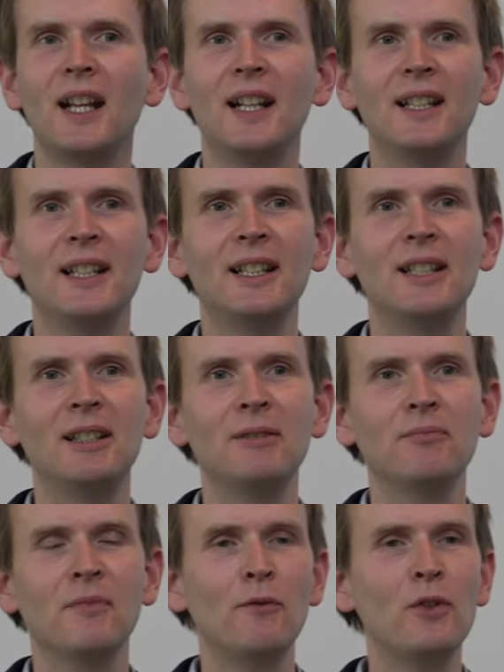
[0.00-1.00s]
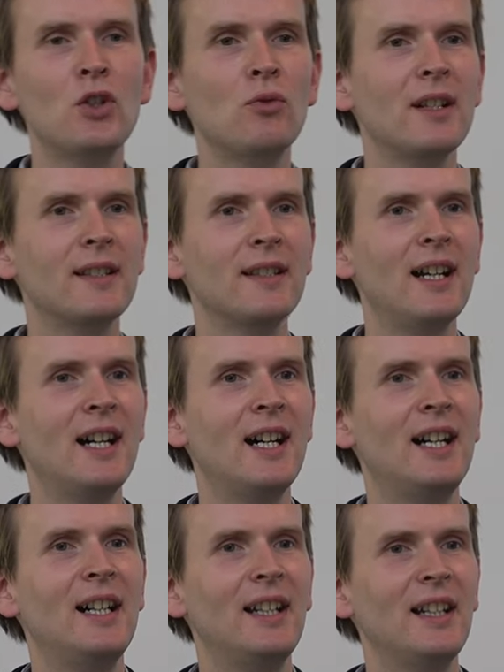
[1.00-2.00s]
e, wyszła
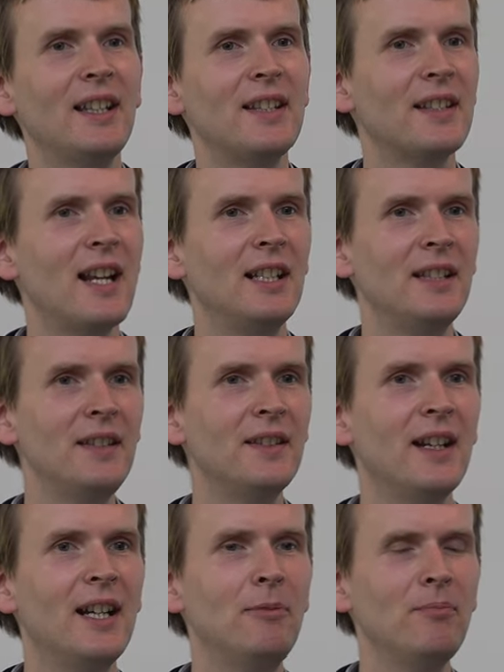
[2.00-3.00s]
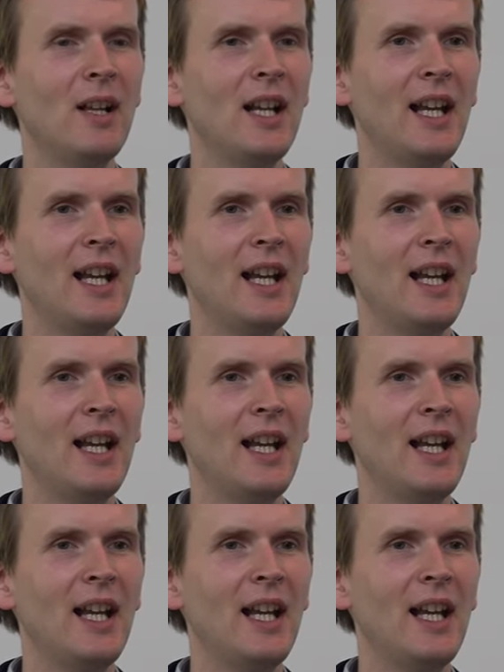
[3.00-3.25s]
za Izraelitę,